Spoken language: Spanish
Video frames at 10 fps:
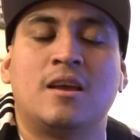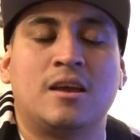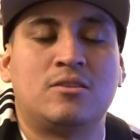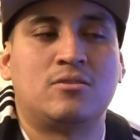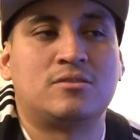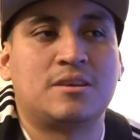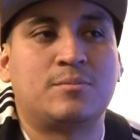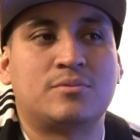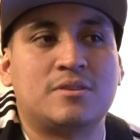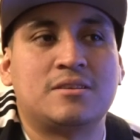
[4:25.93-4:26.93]
Entonces,
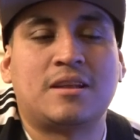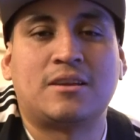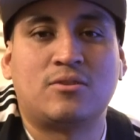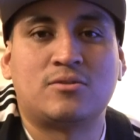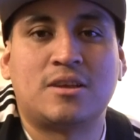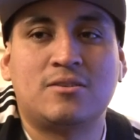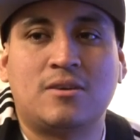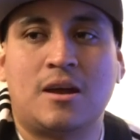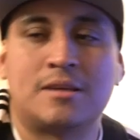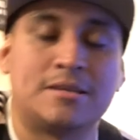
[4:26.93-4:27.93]
pues sí, es la que estoy usando.
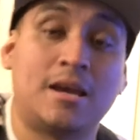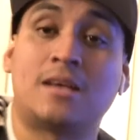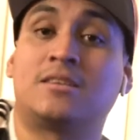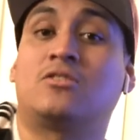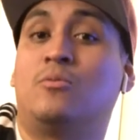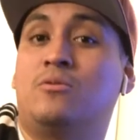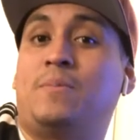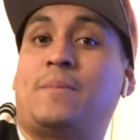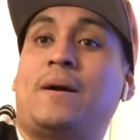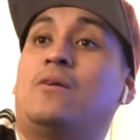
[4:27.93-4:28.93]
Así que así es como yo me
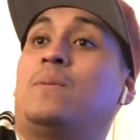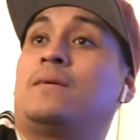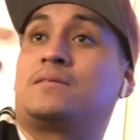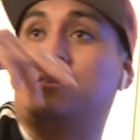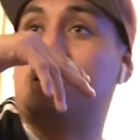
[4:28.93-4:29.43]
preparo, pues.